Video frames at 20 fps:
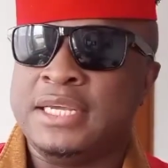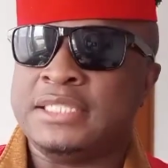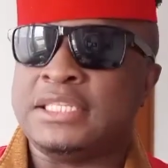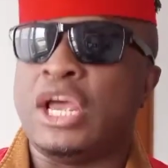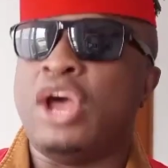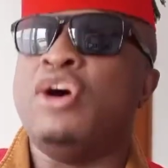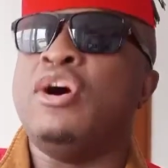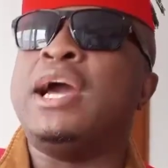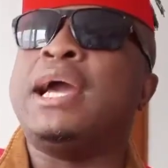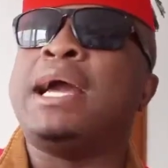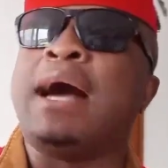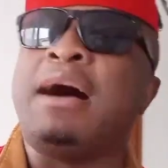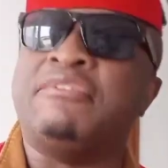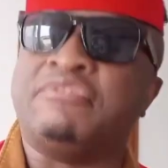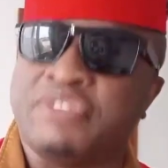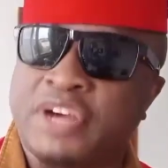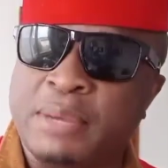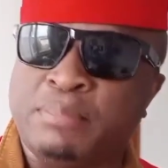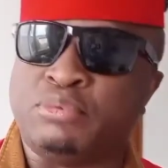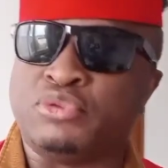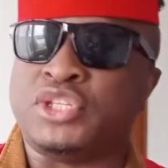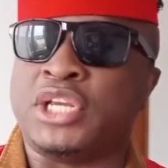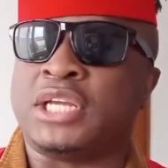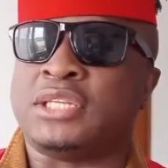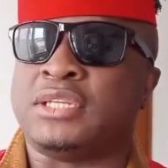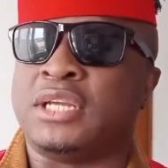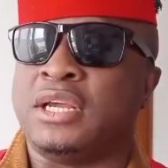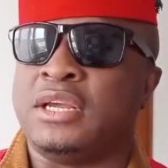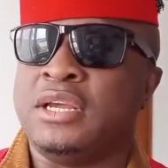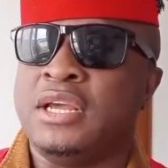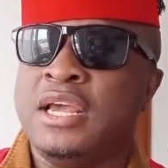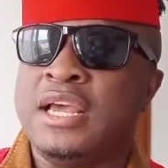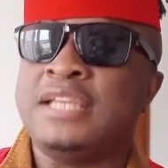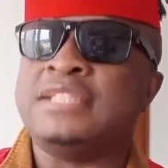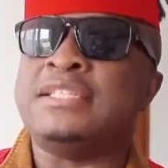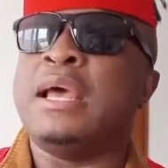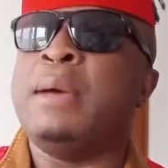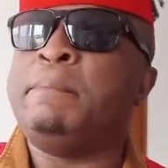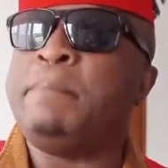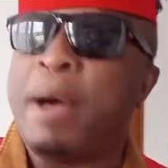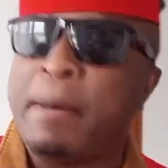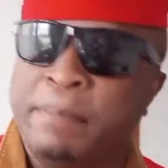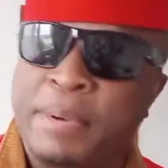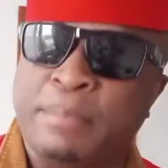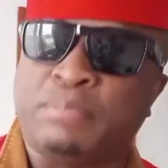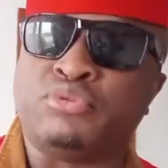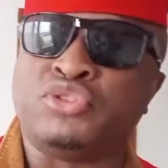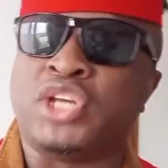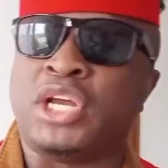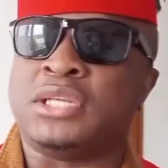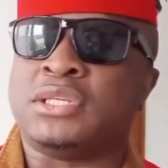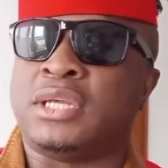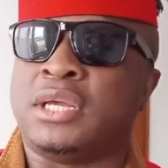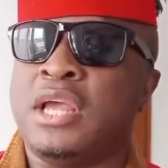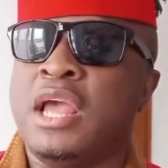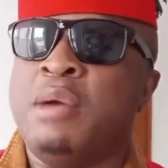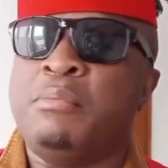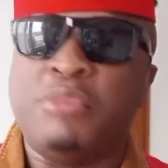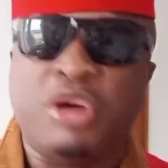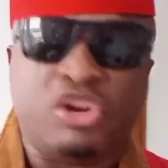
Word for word: c'est un grand frère pour certains, c'est un papa pour certains.